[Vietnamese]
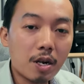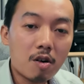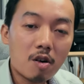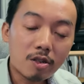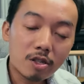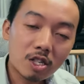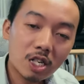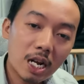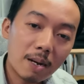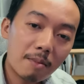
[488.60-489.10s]
phở
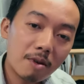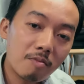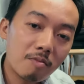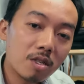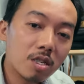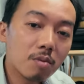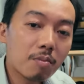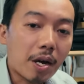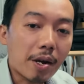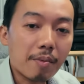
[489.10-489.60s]
nó mới
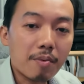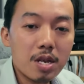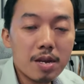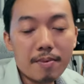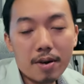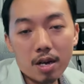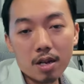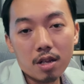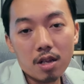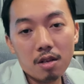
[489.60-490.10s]
bị bảo
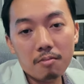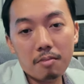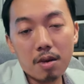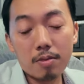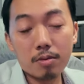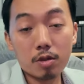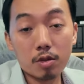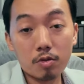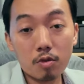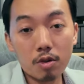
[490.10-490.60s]
hiếp à
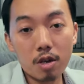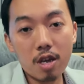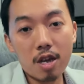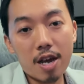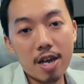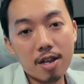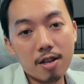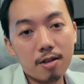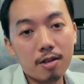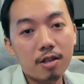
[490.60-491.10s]
mình sắp cái
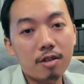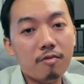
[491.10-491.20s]
hay